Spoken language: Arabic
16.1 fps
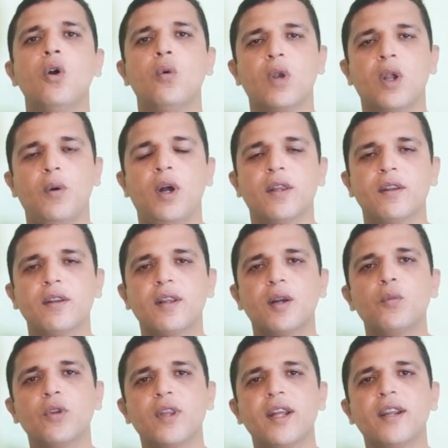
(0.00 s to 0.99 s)
ولو
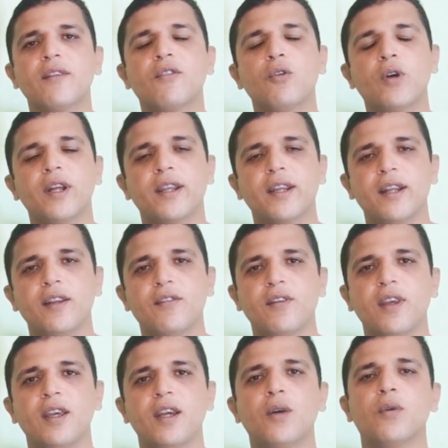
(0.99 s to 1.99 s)
حضرتك مدرس لغة
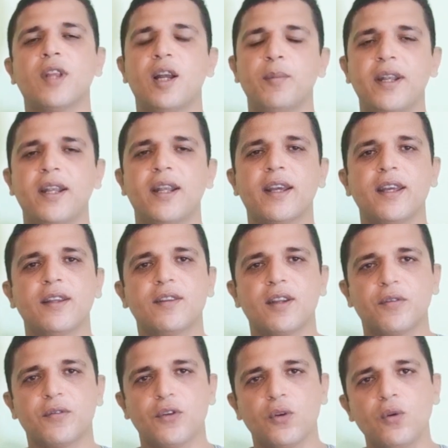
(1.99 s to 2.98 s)
إنجليزية واتعمل لك
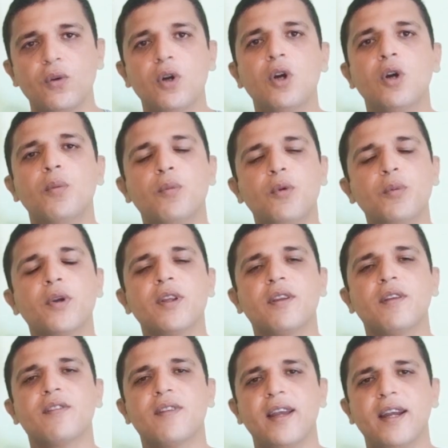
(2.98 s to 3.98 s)
انترفيو ممكن
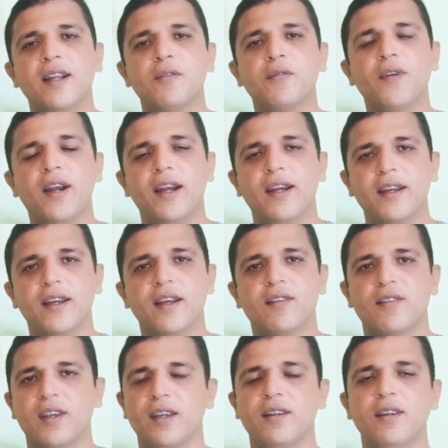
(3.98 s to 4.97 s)
تتساءل في حاجة
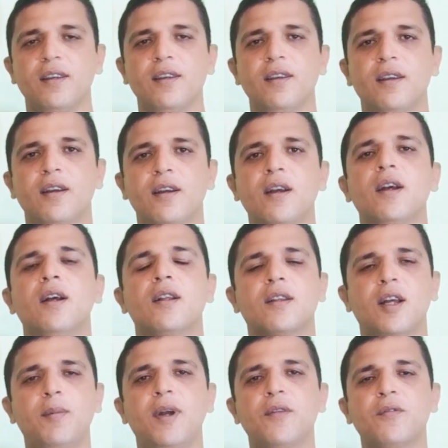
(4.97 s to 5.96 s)
زي دي
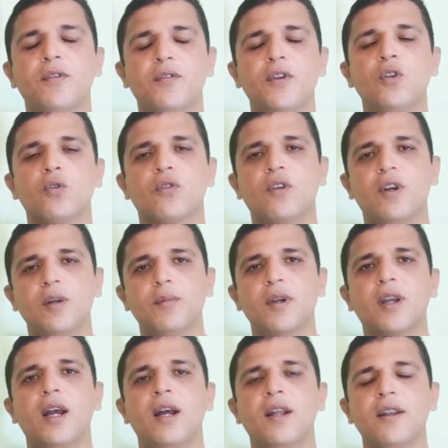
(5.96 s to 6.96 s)
طبعا في فيديو
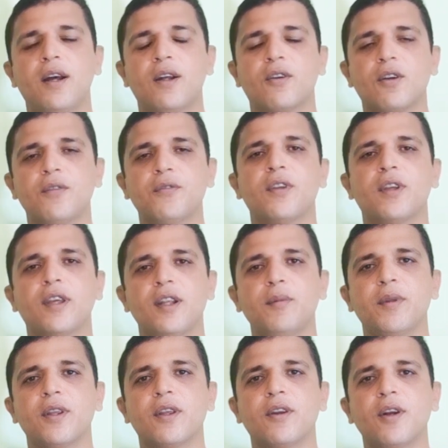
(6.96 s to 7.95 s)
سابق انا عرفت
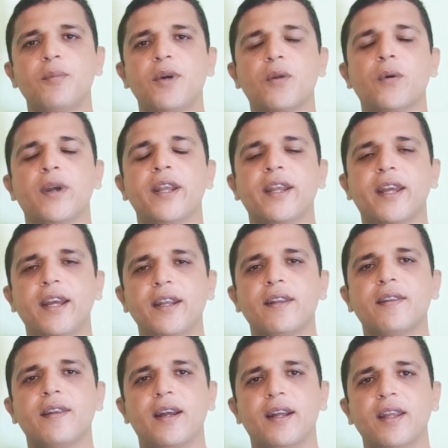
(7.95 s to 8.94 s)
كلمه جرامر وان كان
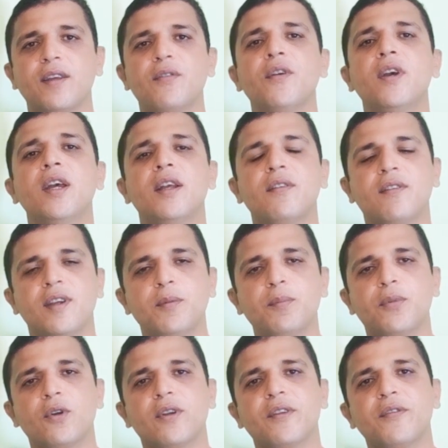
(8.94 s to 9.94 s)
التعريف
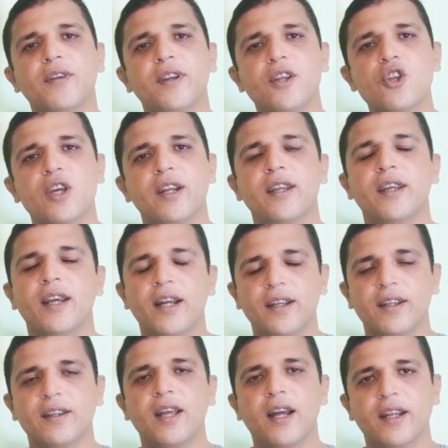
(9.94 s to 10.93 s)
simple definition
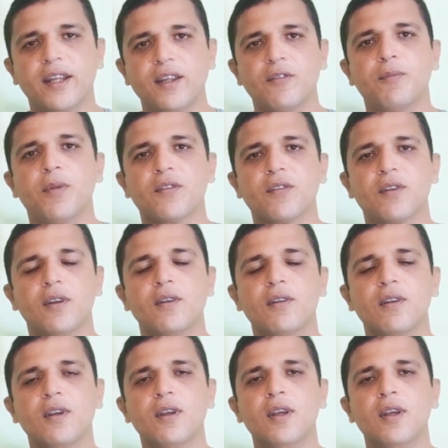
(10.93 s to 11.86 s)
يعني تعريف بسيط